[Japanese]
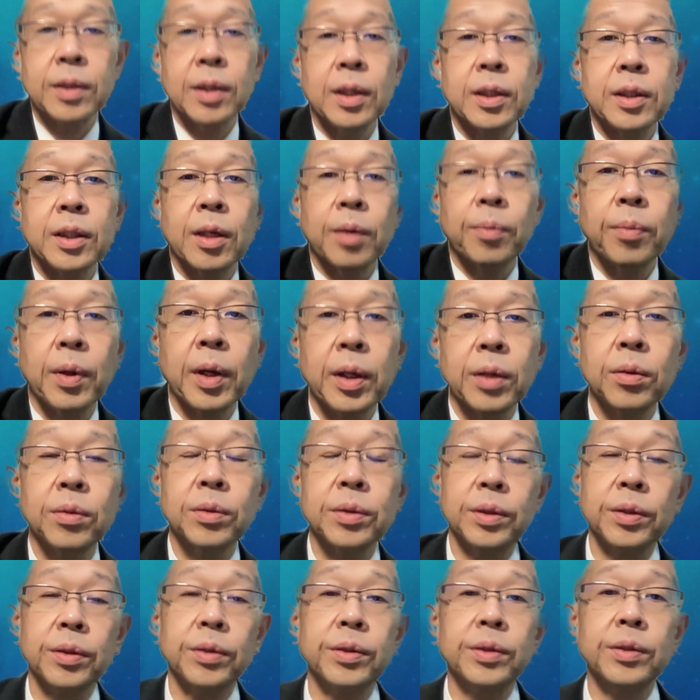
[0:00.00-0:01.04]
簡単
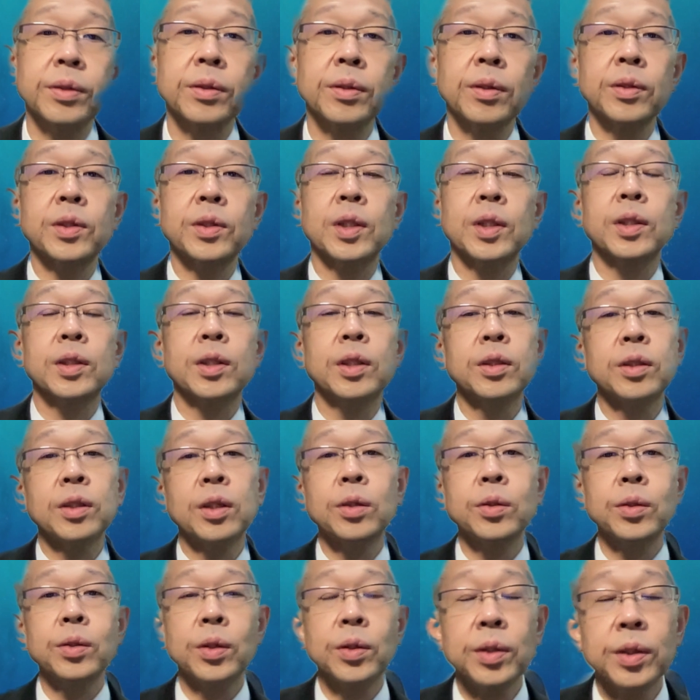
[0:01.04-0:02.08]
マイコン教室、おっちゃん先
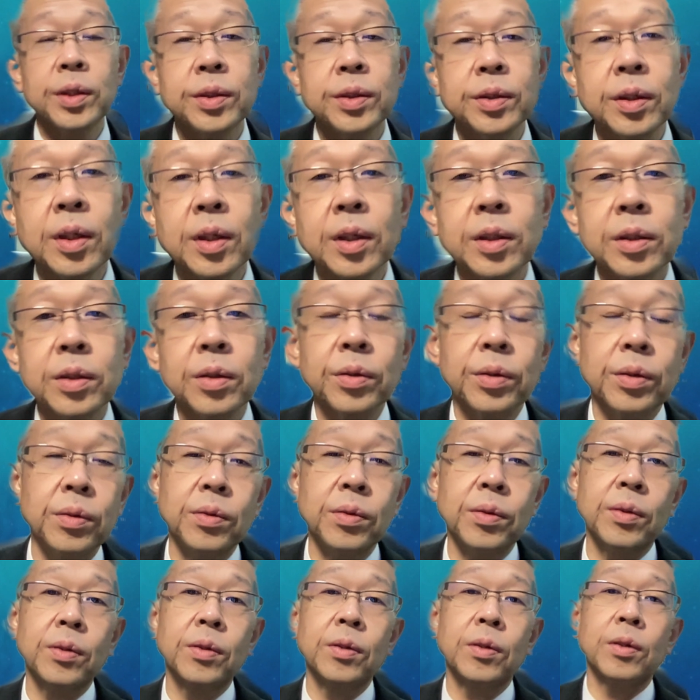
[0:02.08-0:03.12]
生の土井です。と
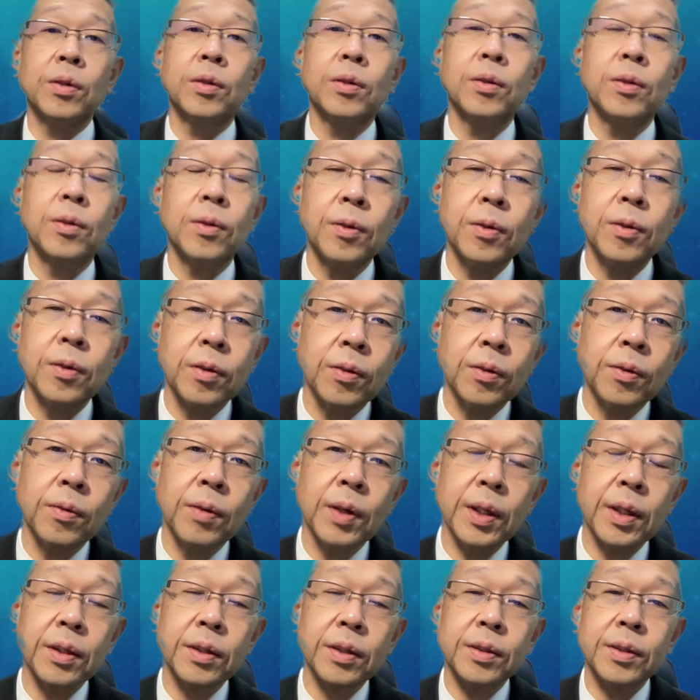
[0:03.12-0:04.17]
今日
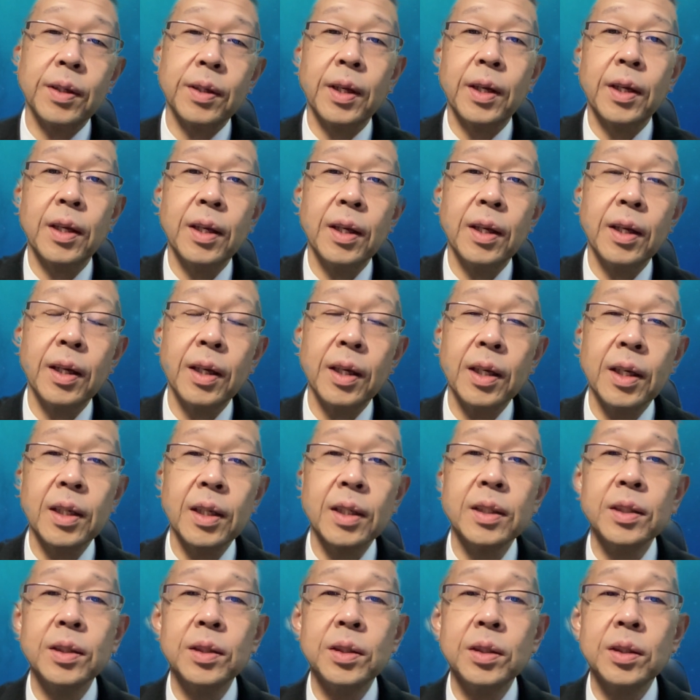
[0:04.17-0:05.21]
はですね、
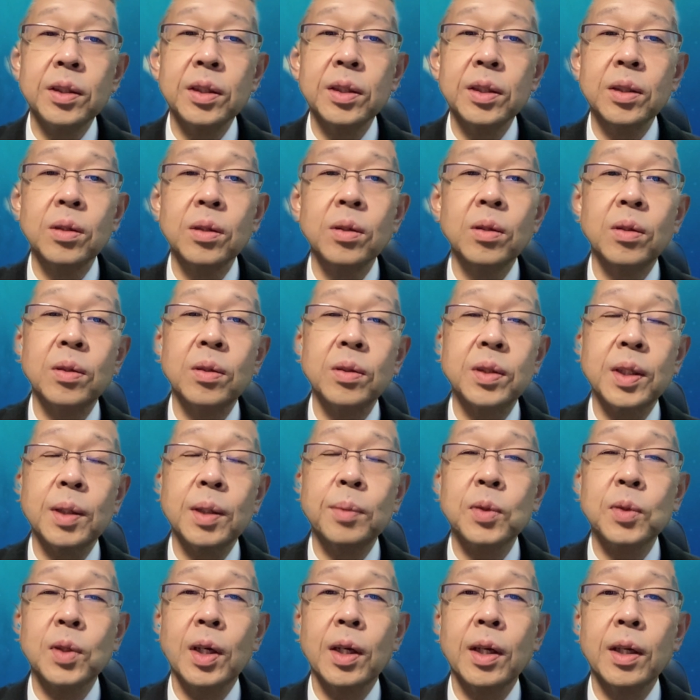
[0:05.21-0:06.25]
えー、いちご
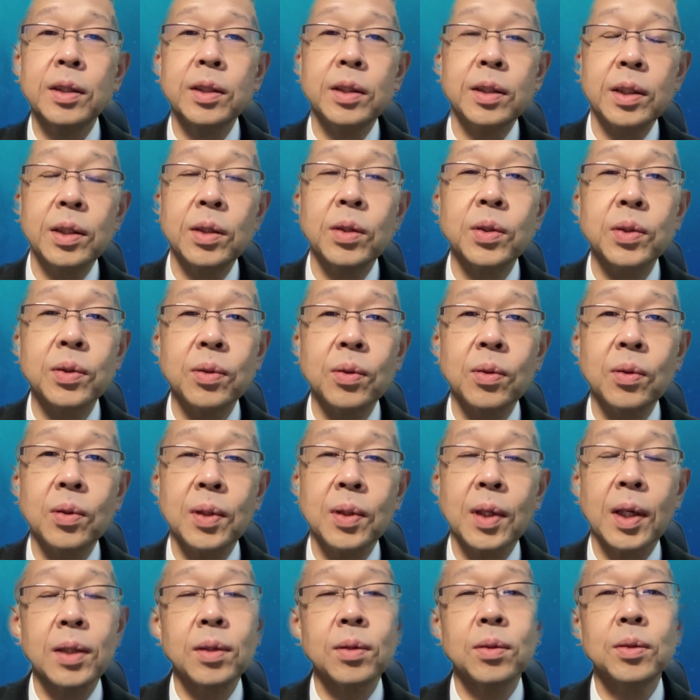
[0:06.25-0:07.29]
ジャムからいちご
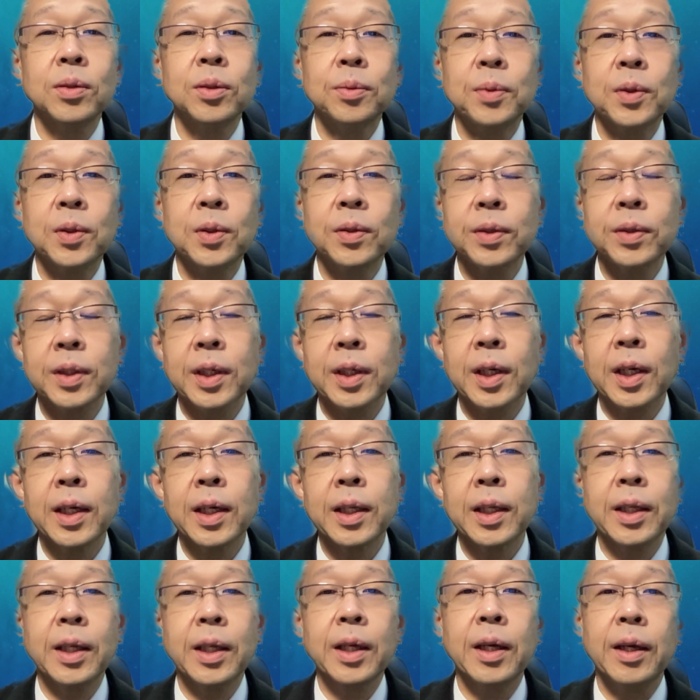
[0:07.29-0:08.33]
ソーダというものに変
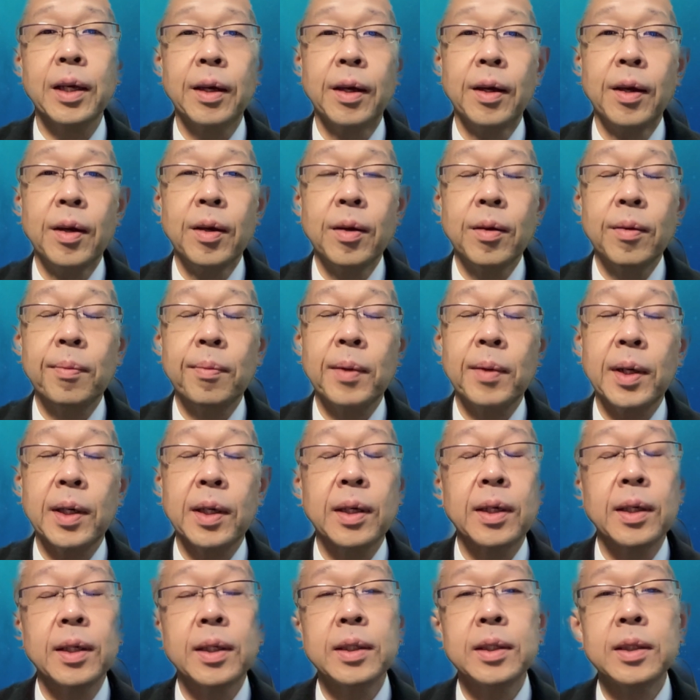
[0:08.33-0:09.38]
えて、
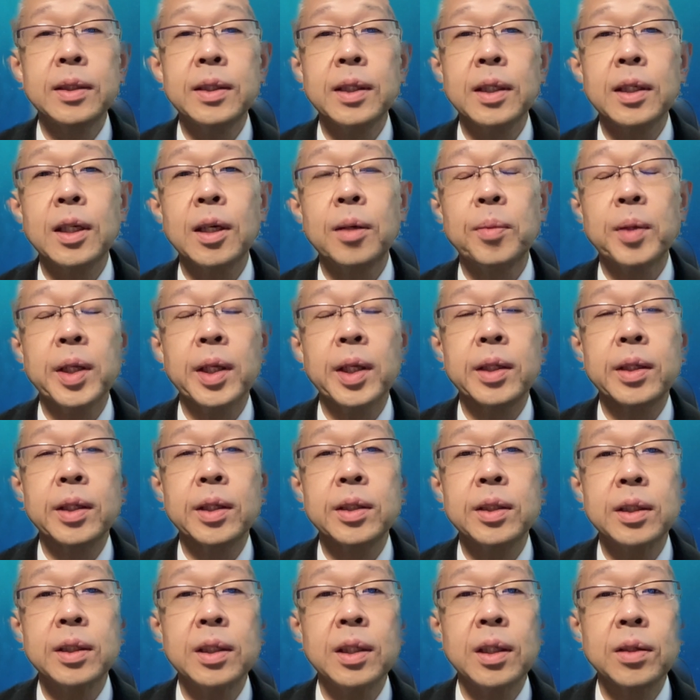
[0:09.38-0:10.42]
まあ、前回までやった
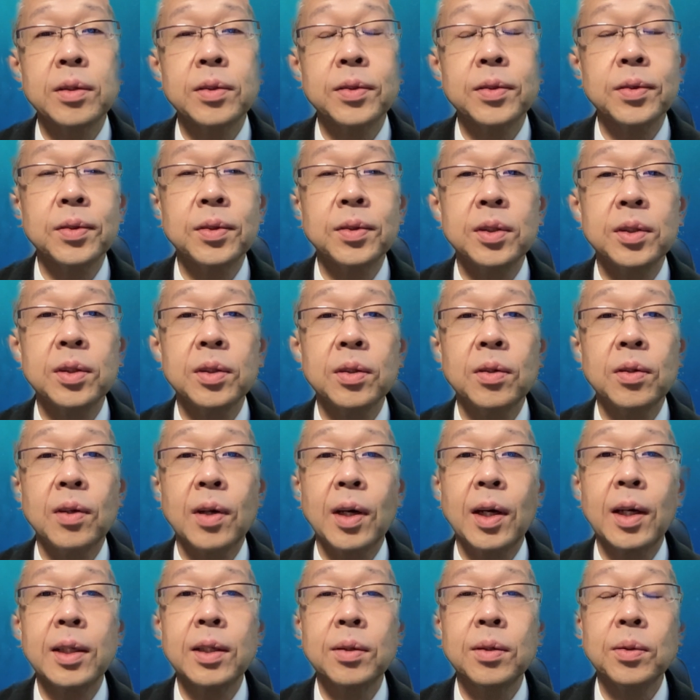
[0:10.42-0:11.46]
シリアル通信
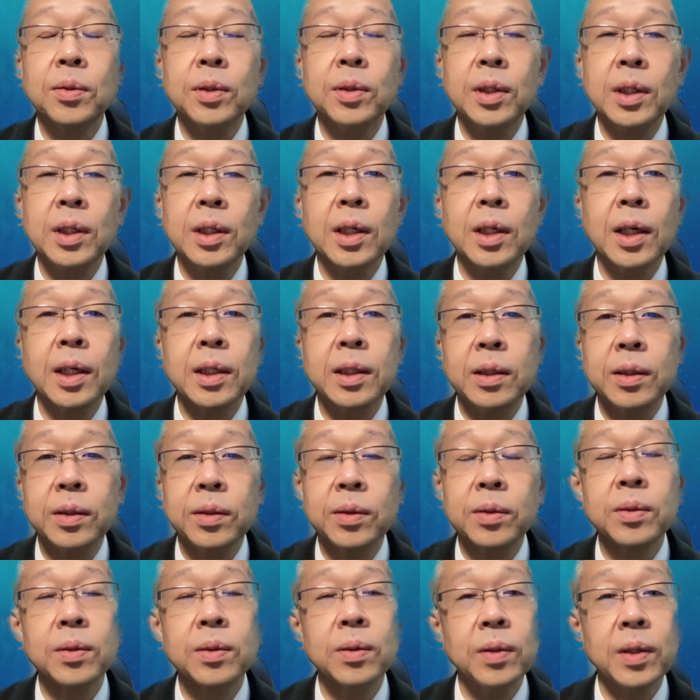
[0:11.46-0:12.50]
を IoT 化って
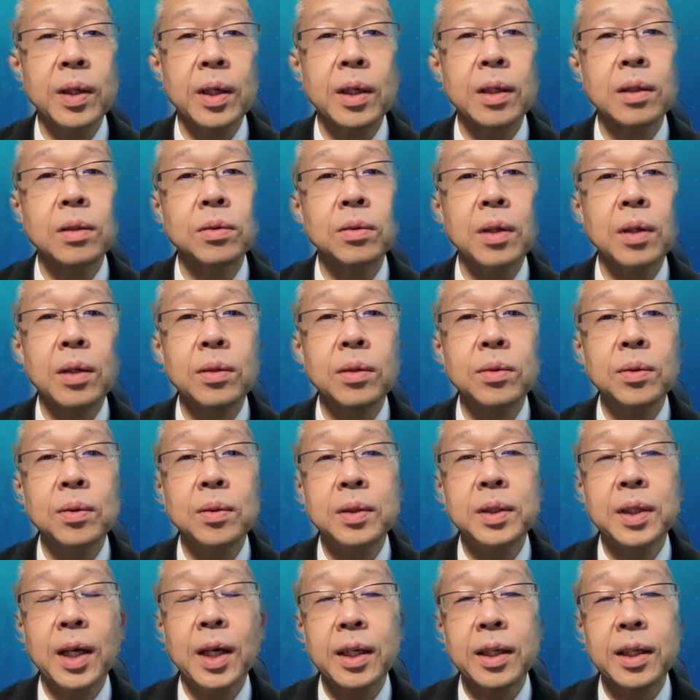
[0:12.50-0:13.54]
いうことで、
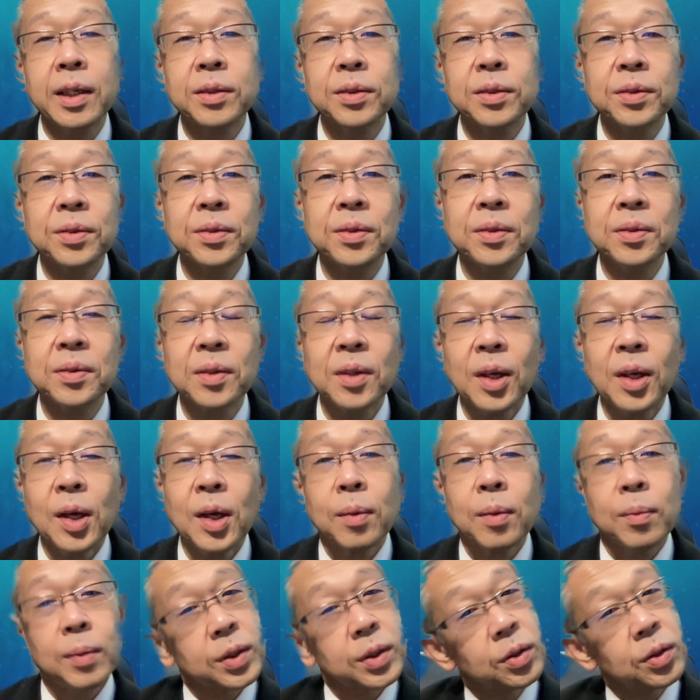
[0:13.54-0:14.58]
クラウドに上げるってい
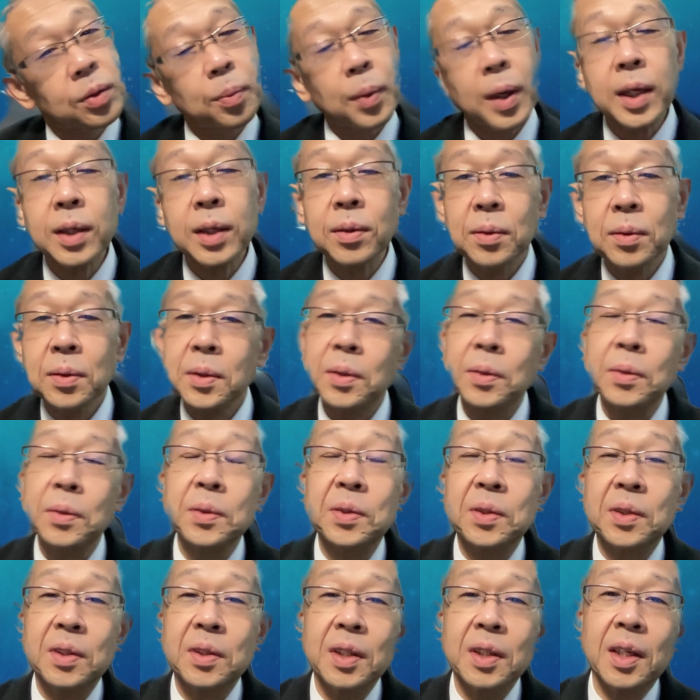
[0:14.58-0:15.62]
う、ちょっとマイコン
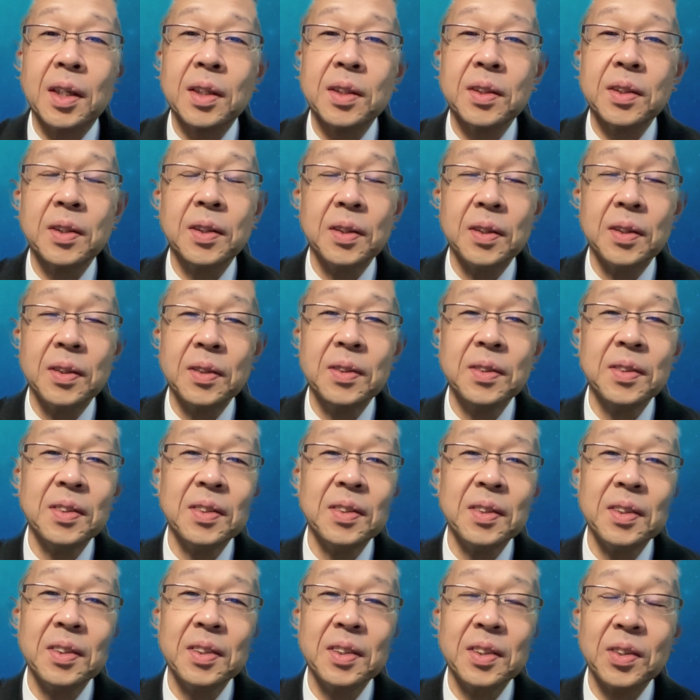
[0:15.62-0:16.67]
教室に関
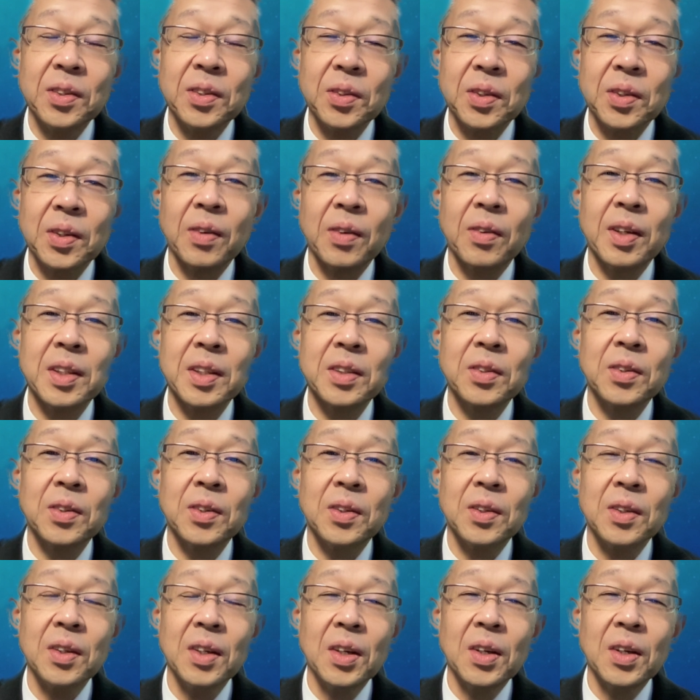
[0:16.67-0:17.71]
にとっては割
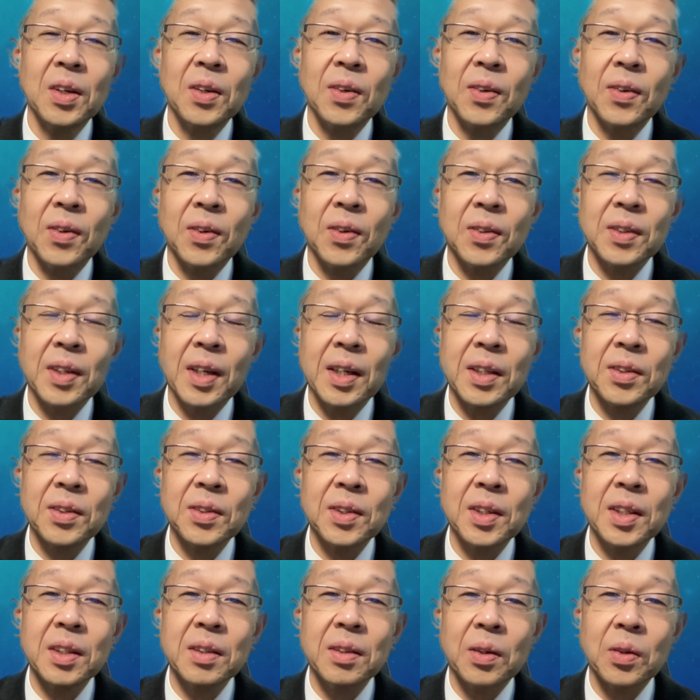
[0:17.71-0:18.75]
と内
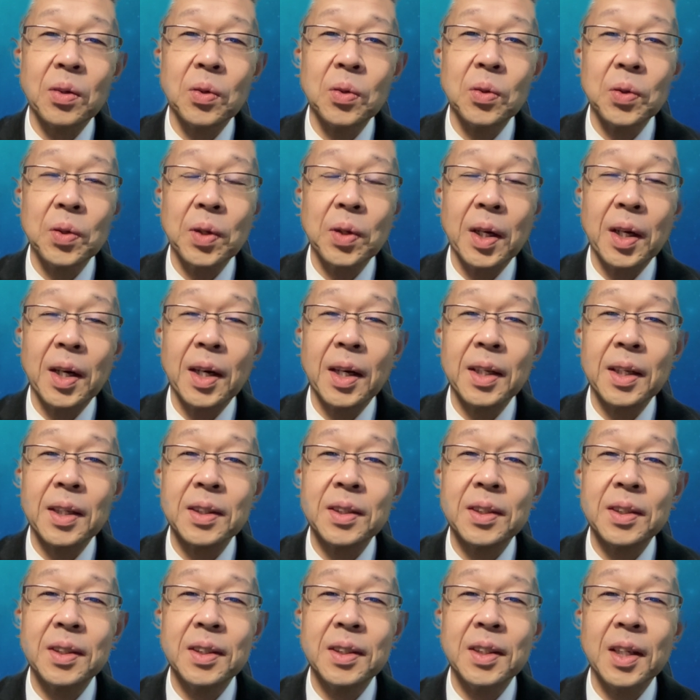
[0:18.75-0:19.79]
容的には高度な
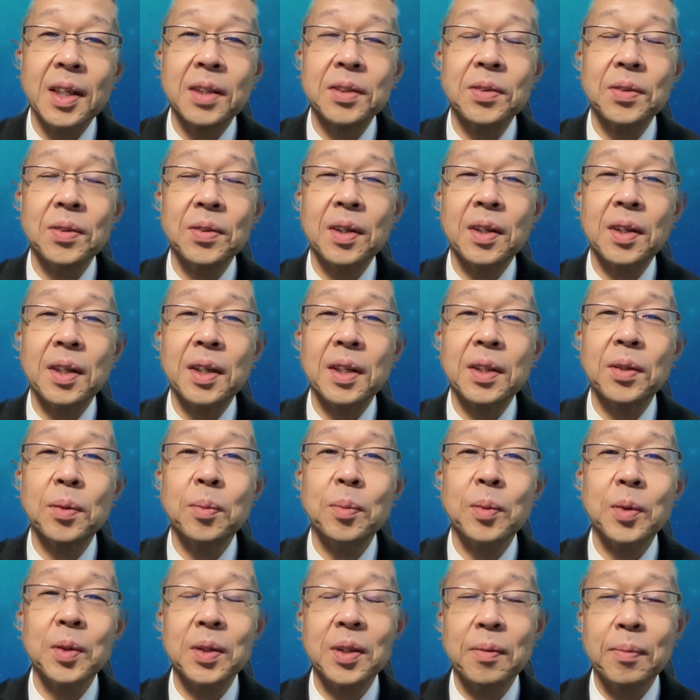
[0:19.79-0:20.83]
話になるのかなと
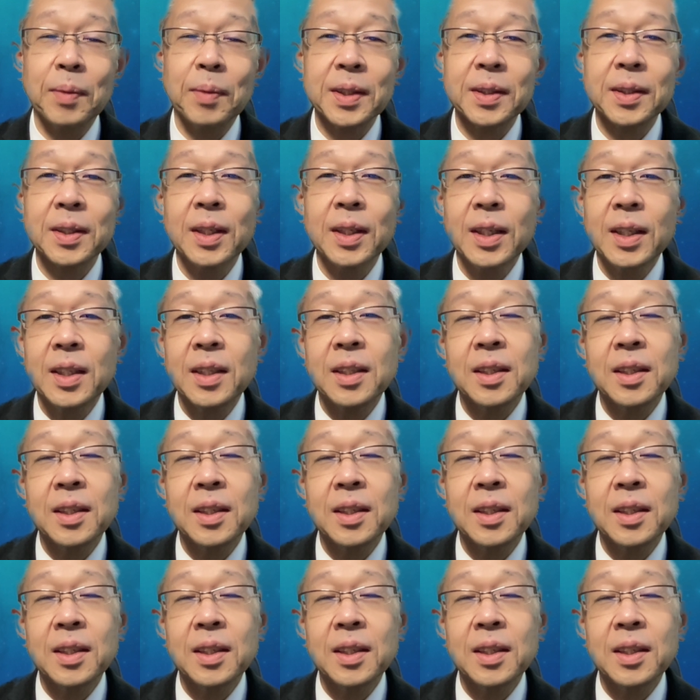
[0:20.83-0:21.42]
思ってます。